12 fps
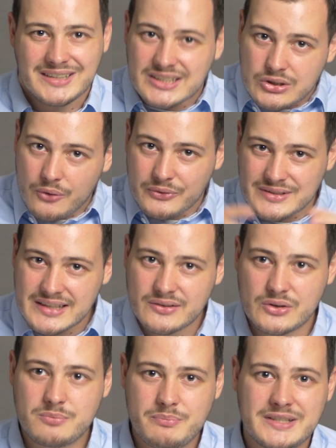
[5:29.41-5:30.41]
Ich hoffe, es hat
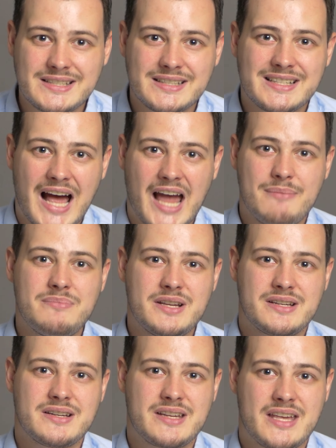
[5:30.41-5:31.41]
euch ein bisschen
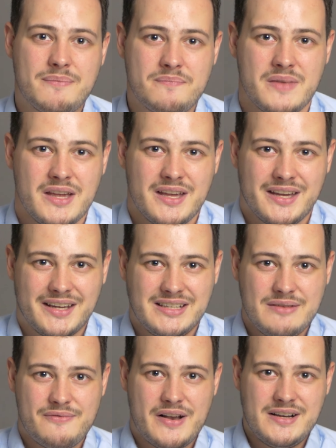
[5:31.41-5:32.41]
Einblick gegeben in
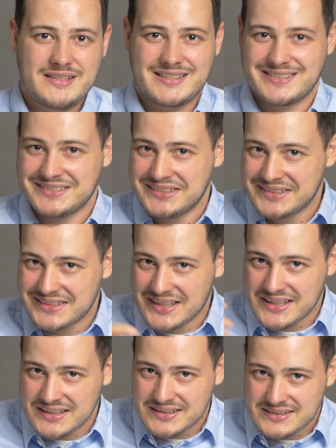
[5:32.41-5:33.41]
die Welt
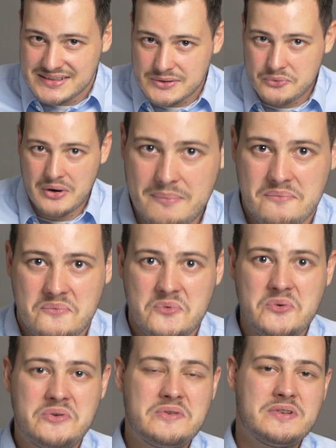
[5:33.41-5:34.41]
der
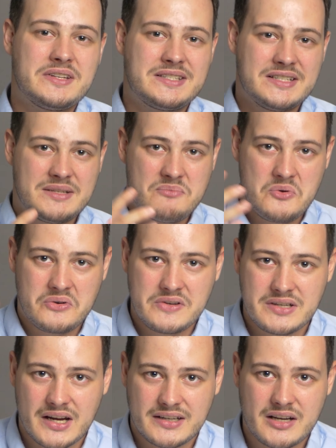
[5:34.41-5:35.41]
Scrum-Mythen, dass ihr die
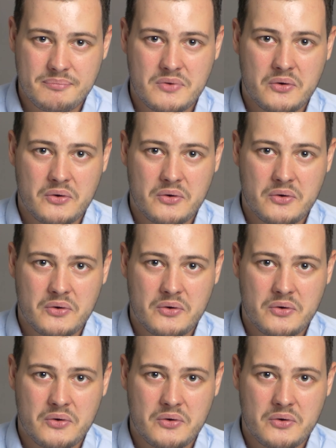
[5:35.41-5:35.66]
Möglichkeit habt,